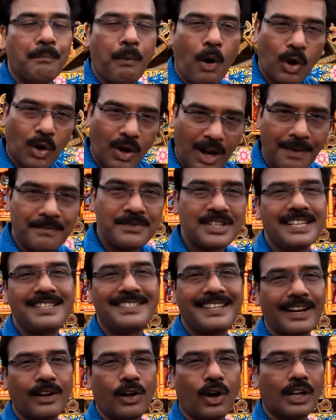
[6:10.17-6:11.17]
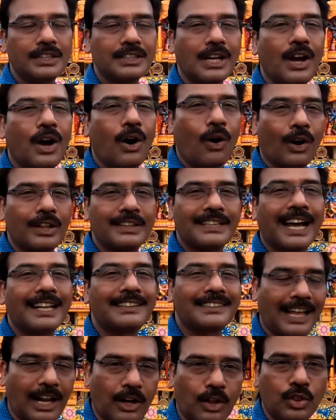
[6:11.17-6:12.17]
বলরামজির যে রথ
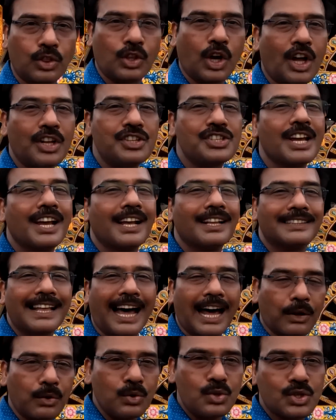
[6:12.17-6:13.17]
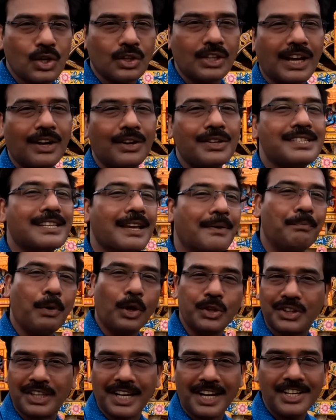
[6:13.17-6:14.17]
অর্থাৎ তালধ্বজ তার উচ্চতা হচ্ছে
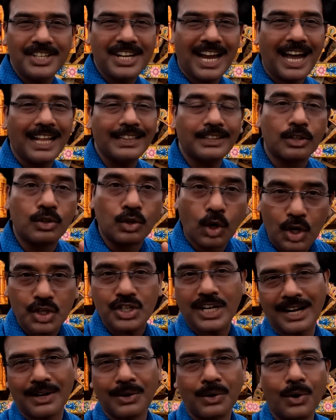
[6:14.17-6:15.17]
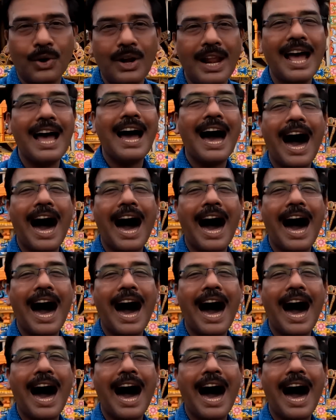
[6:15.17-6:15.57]
বত্রিশ হাত দশ আঙ্গুল